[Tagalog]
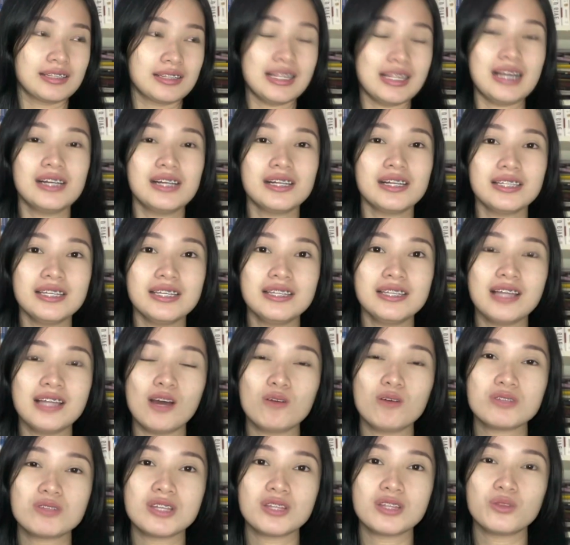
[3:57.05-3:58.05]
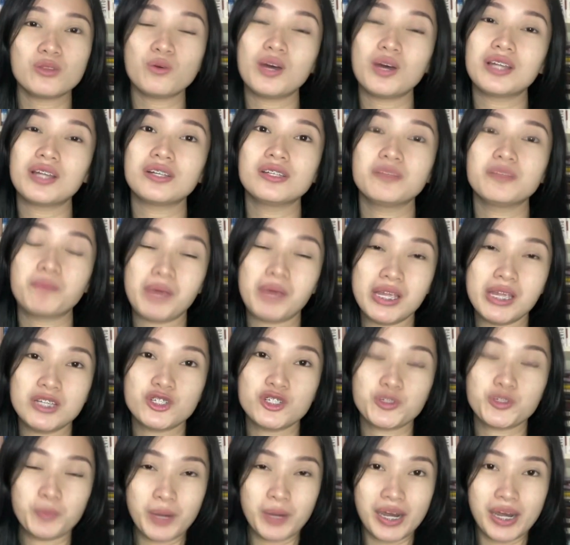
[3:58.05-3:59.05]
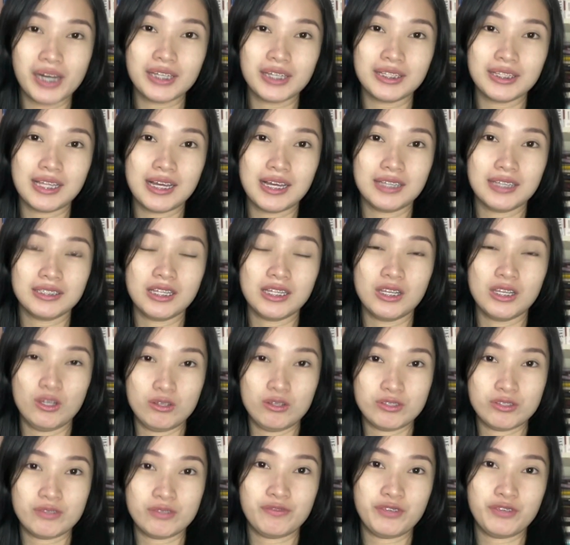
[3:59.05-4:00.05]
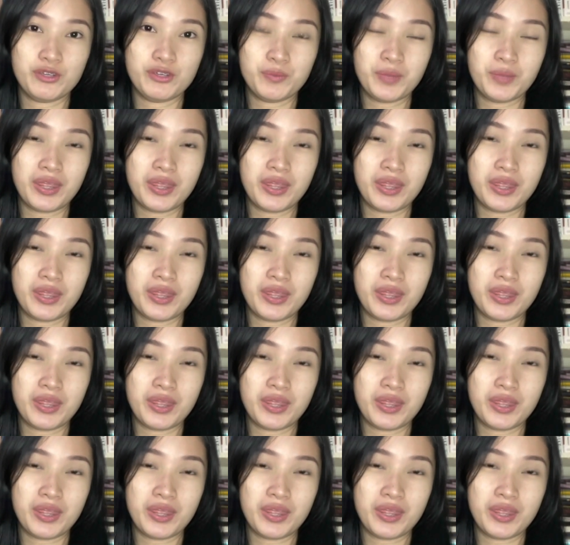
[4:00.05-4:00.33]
Nakarating na ako sa 200-page mark ng The Laws of Human